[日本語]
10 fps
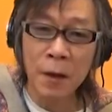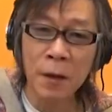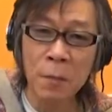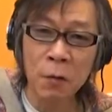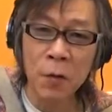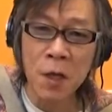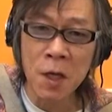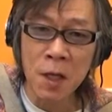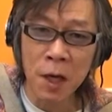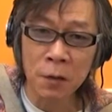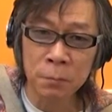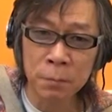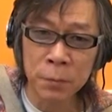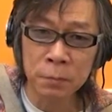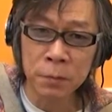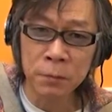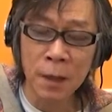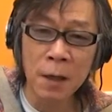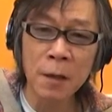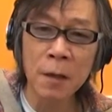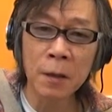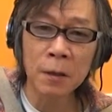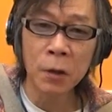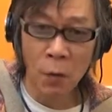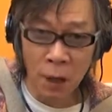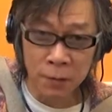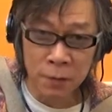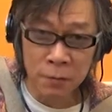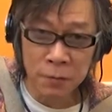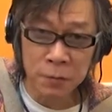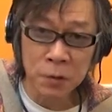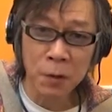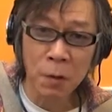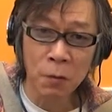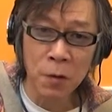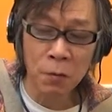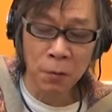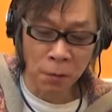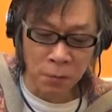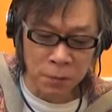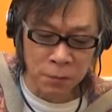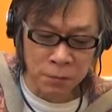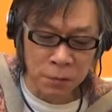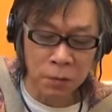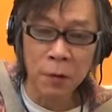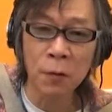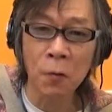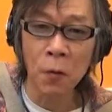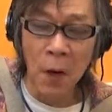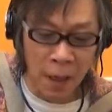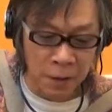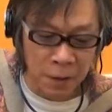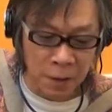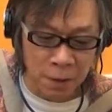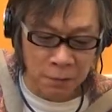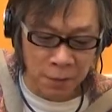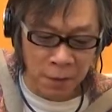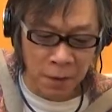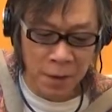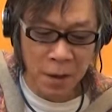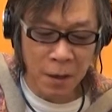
メロディー以外の部分は弱く弾く、そしてメロディーを強く弾くように心がけて弾いてください。